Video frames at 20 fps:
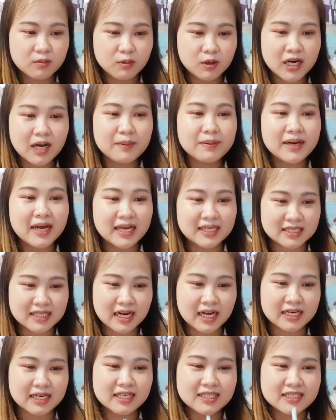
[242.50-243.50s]
เพราะถ้าไปถ่ายส
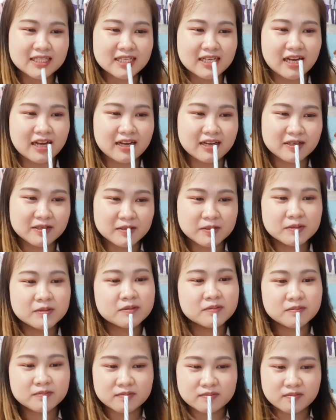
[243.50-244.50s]
ถานที่จริงนะ
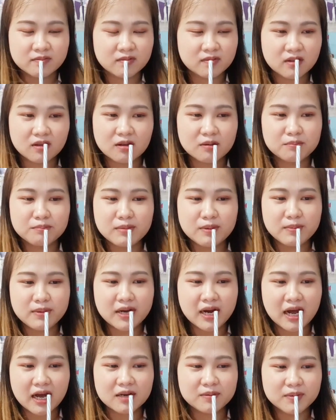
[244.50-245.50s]
ไม่มี
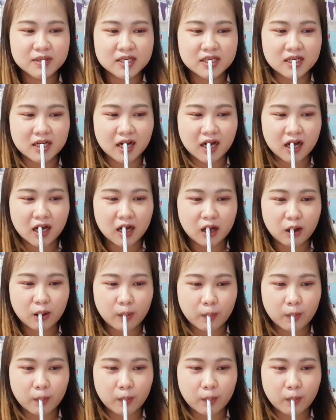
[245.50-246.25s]
ทางขึ้นไปถึงอะ